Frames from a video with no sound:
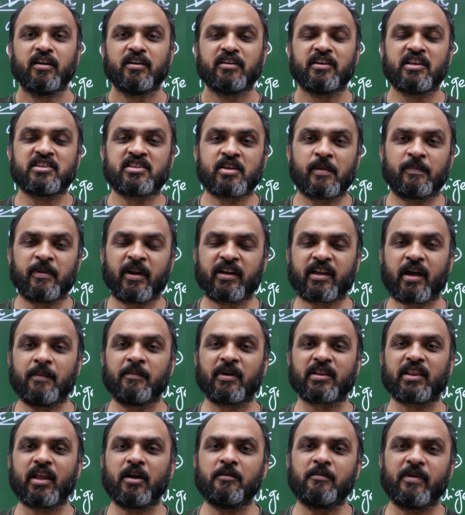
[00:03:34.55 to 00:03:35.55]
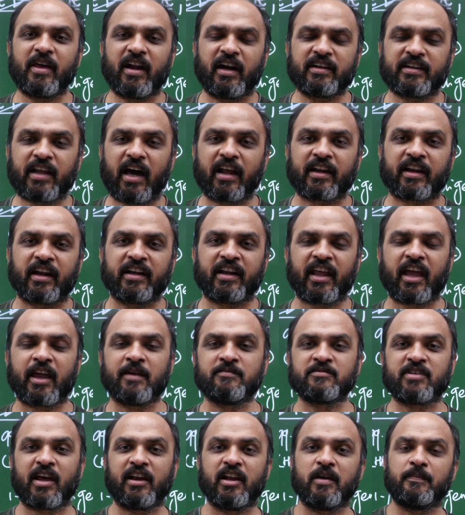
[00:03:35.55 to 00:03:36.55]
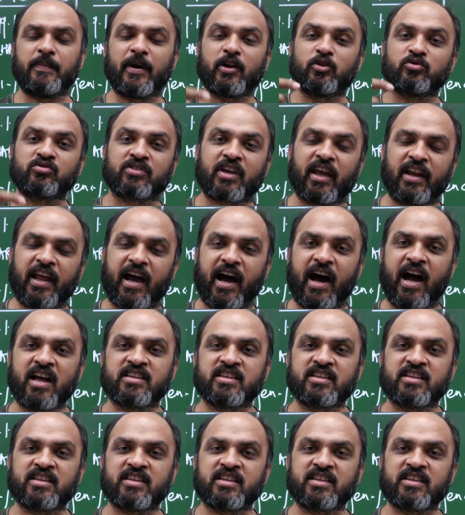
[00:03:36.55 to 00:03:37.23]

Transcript: डिसिप्लिन का मतलब मेरा टारगेट है एम सैली पर उसके लिए